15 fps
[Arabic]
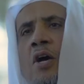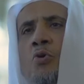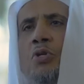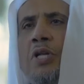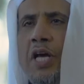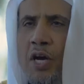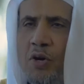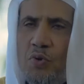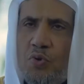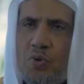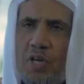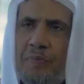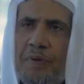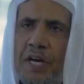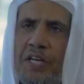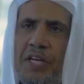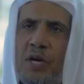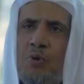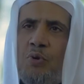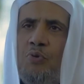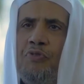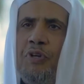أعود لأقول
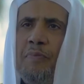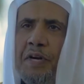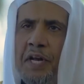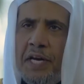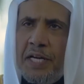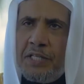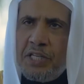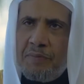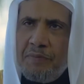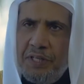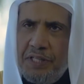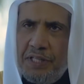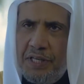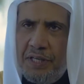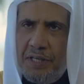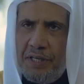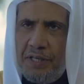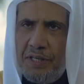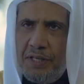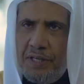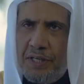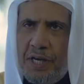بأنه في المرحلة الجامعية
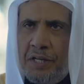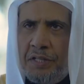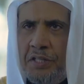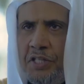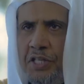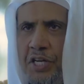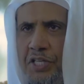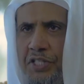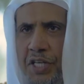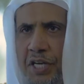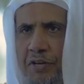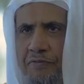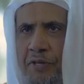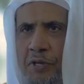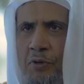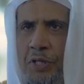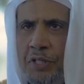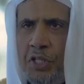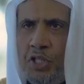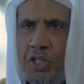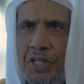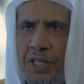كانت الدراسة في كلية
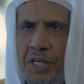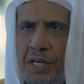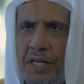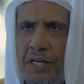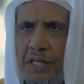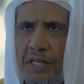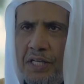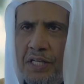الشريعة